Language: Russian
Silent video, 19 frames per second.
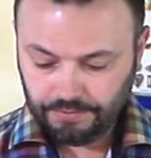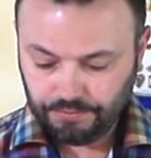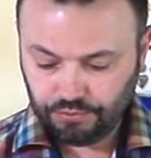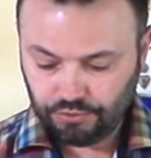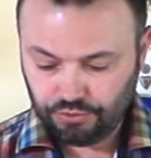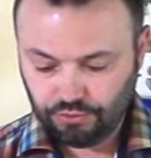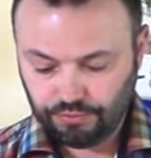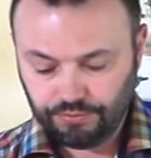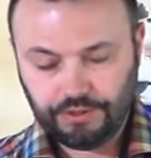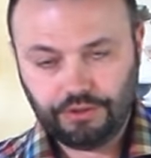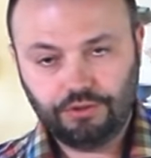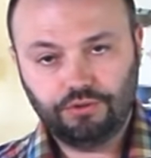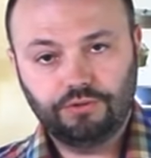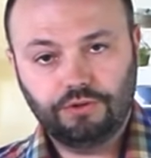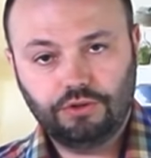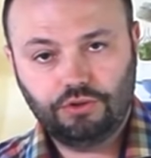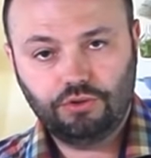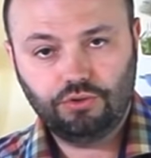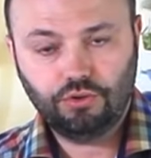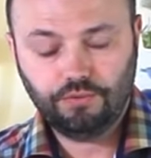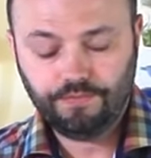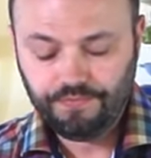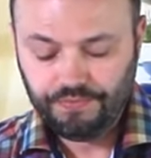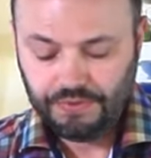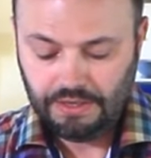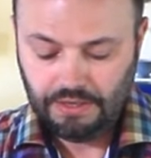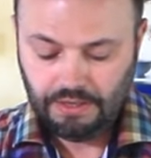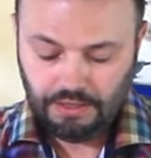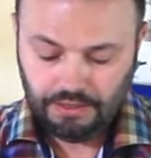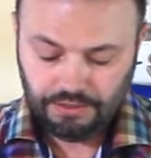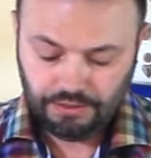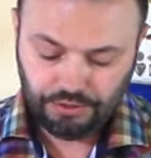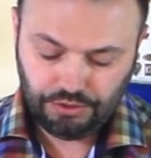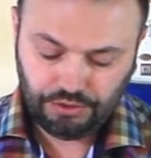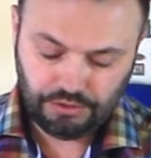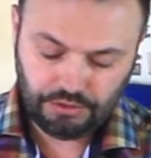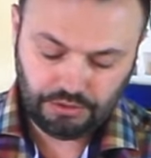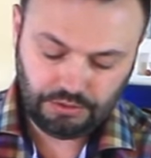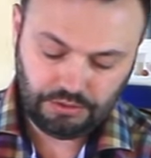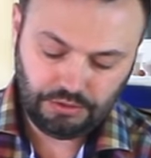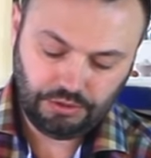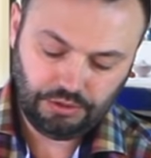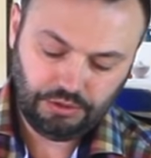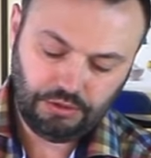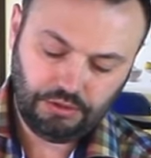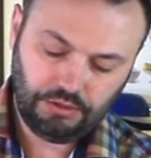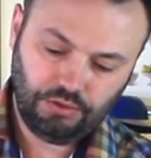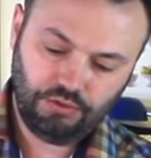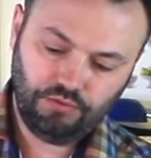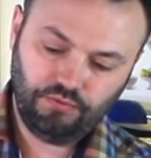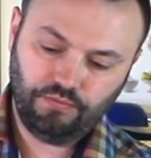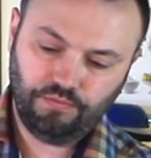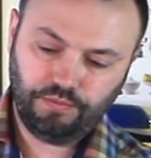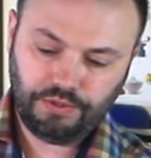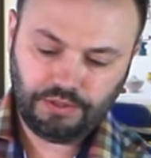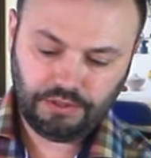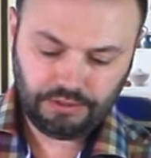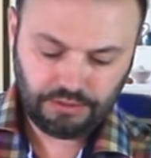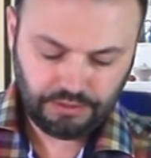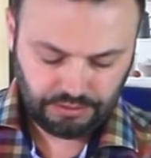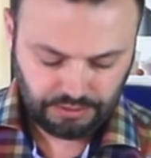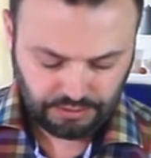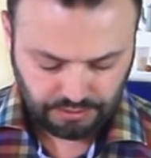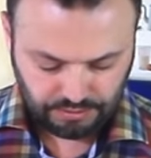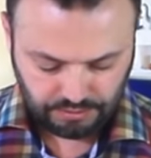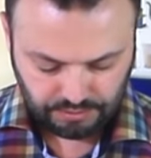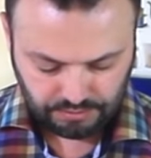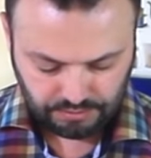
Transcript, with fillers: Ну что, начнем. Значит, сначала хочу вам показать,